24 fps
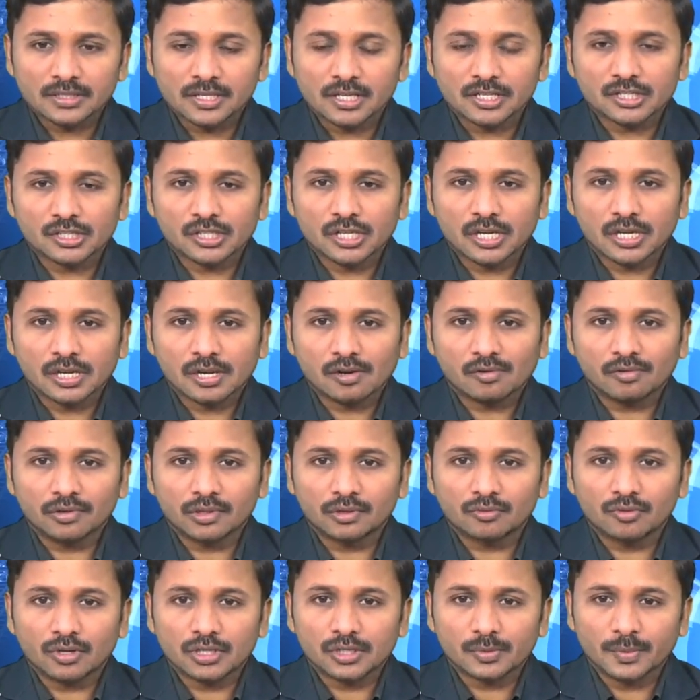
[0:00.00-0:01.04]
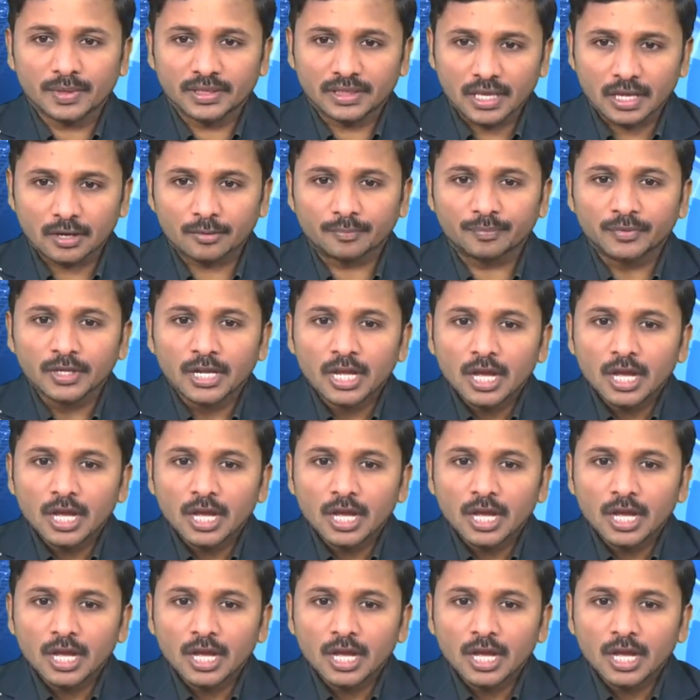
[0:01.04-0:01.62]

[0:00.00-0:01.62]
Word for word: శేషగిరిరావు ధ్వజమెత్తారు